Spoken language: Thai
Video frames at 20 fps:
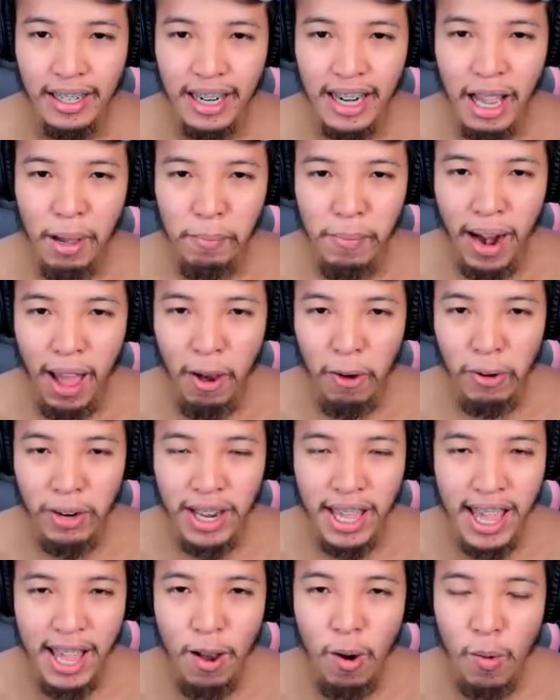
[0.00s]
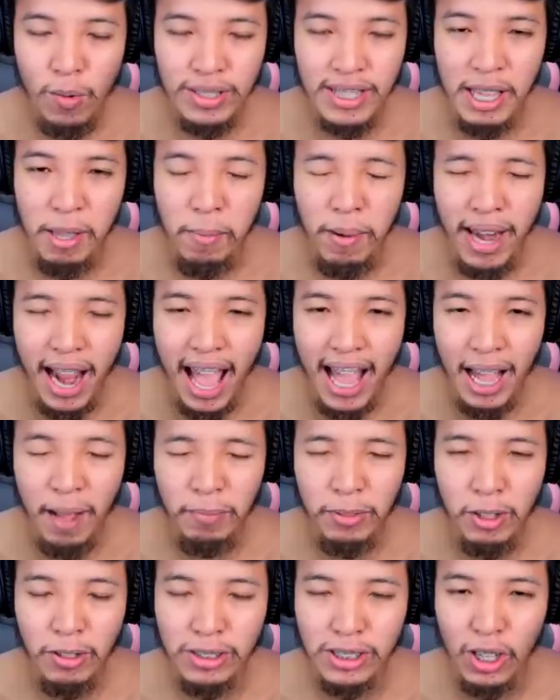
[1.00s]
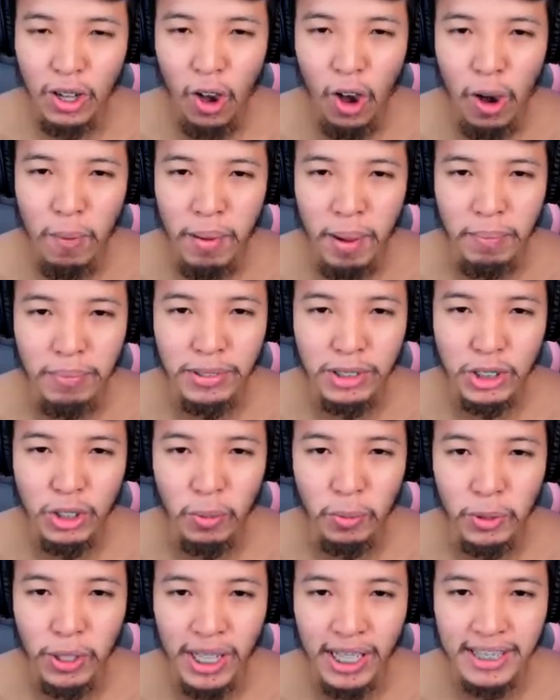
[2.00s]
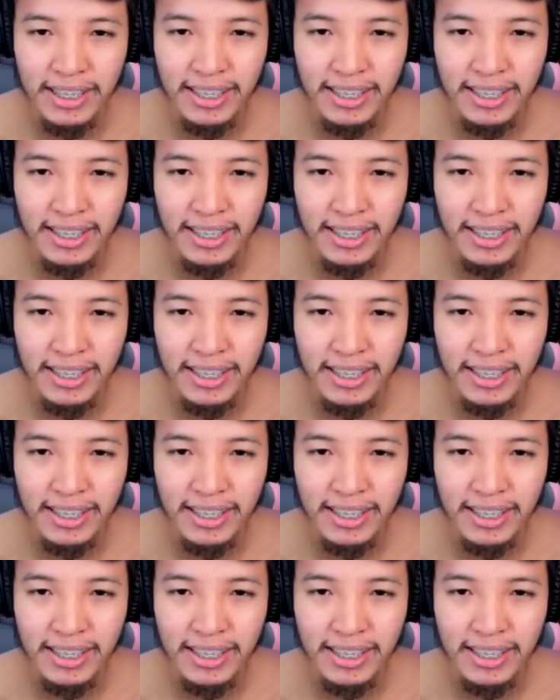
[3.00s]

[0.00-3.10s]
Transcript: ระดับเรานี่64ไม่ได้ครับต้องสกอร์แบบจบได้